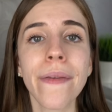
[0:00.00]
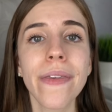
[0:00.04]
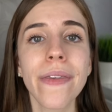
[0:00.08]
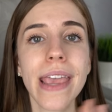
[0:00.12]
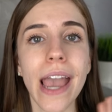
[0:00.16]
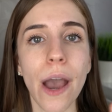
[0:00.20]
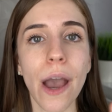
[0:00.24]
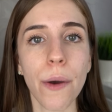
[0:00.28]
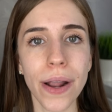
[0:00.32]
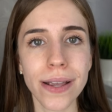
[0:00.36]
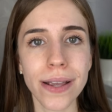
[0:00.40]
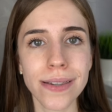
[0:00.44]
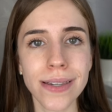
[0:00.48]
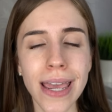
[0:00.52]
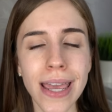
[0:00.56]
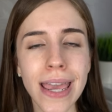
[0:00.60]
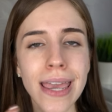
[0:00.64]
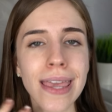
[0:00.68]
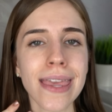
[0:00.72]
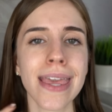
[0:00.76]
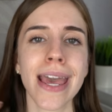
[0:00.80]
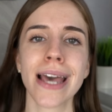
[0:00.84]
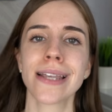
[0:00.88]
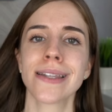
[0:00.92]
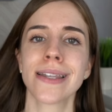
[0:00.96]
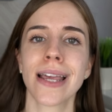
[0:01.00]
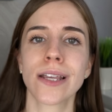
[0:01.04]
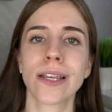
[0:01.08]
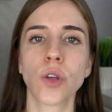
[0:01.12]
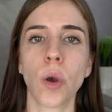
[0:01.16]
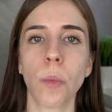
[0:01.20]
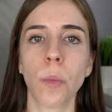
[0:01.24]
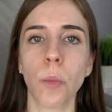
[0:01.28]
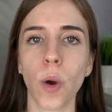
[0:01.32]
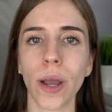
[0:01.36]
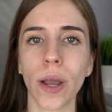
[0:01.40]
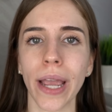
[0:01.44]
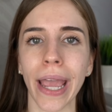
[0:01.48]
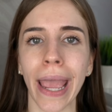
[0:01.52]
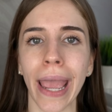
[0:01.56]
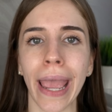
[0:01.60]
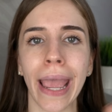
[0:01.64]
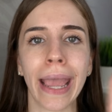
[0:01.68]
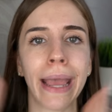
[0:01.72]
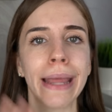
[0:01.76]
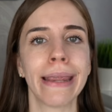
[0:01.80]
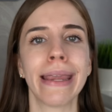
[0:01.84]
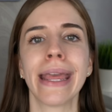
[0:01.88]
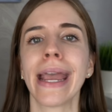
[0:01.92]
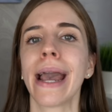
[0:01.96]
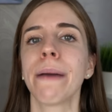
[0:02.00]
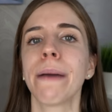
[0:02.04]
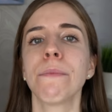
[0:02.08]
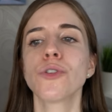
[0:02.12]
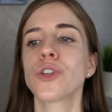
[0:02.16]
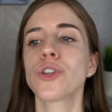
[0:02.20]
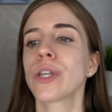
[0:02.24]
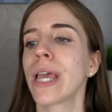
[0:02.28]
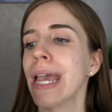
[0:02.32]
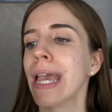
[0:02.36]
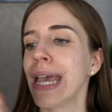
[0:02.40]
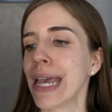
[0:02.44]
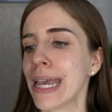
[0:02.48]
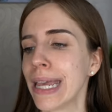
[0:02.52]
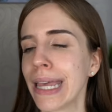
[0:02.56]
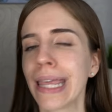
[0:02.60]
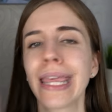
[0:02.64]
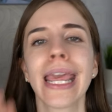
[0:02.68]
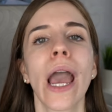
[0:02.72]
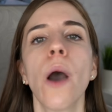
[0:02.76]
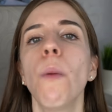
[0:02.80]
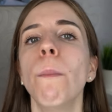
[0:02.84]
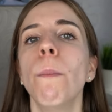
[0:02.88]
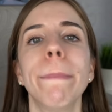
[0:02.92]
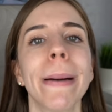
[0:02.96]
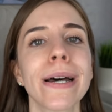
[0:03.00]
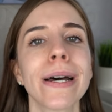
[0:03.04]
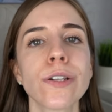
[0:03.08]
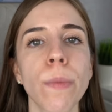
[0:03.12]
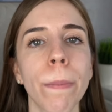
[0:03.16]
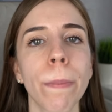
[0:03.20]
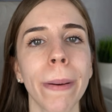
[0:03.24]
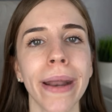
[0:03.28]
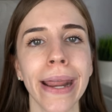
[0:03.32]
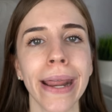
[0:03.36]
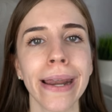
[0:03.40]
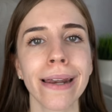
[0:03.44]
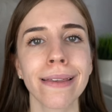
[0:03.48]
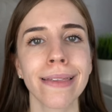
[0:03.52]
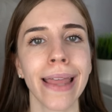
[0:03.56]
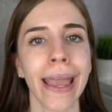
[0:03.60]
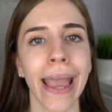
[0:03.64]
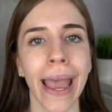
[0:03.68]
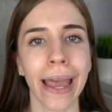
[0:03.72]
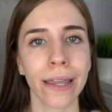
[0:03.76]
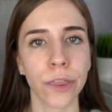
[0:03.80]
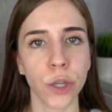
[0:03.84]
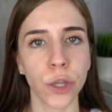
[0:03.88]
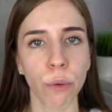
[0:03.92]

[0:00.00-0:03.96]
Y ahora sí, ya estás como que, digamos que ya un paso para irte a